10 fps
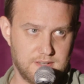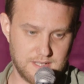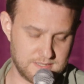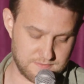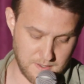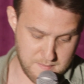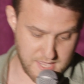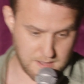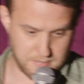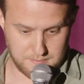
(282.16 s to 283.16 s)
war, ich war
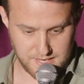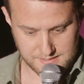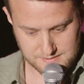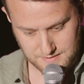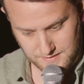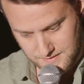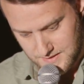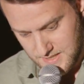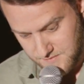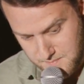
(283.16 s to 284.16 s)
mega perplex, Alter.
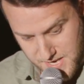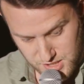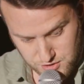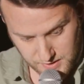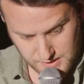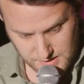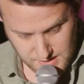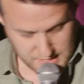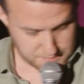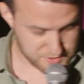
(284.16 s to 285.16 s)
Ich war mega schockiert.
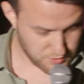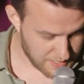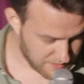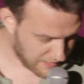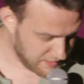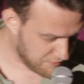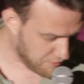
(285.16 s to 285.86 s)
Ich bin so an ihr